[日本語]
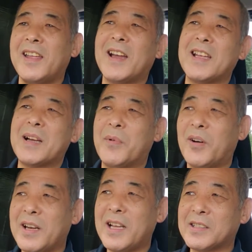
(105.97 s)
いやいや
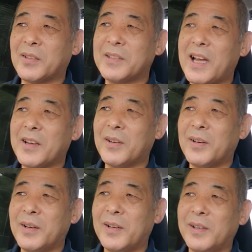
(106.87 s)
もうねそんなあ
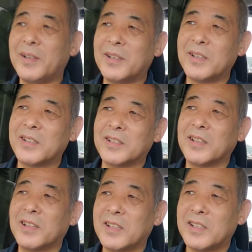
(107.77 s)

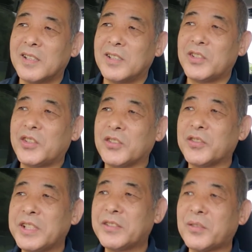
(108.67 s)
のー、
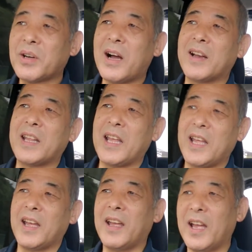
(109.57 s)
祝日とかは
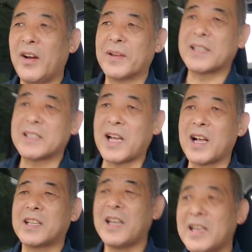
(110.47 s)
ね私
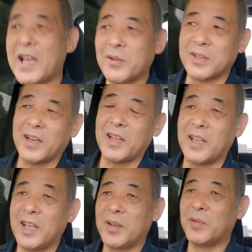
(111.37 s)
関係ないので
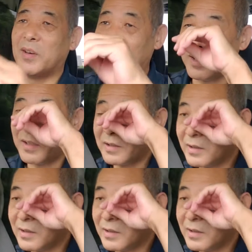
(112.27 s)
ねも